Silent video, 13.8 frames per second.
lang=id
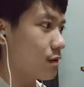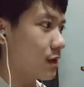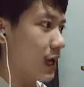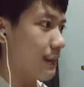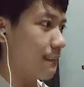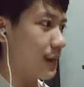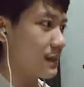
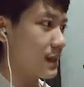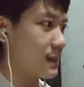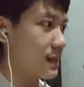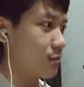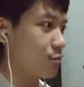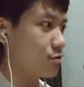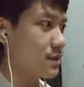
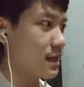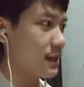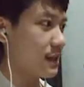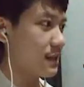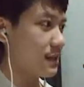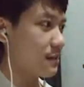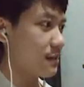kameranya rusak
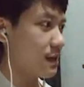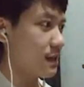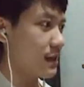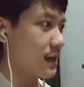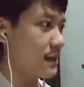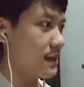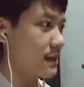ya tanda
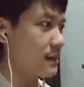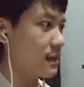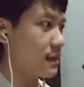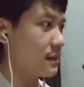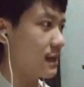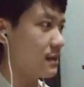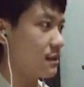tanya guys
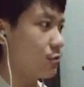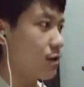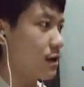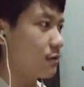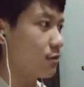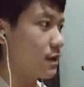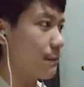tanda tanya gue
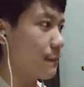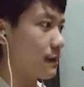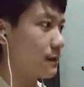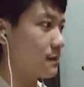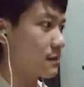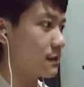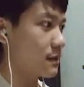nggak tahu ini
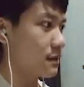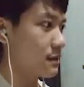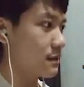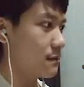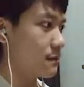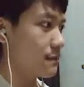apaan guys tanda tanya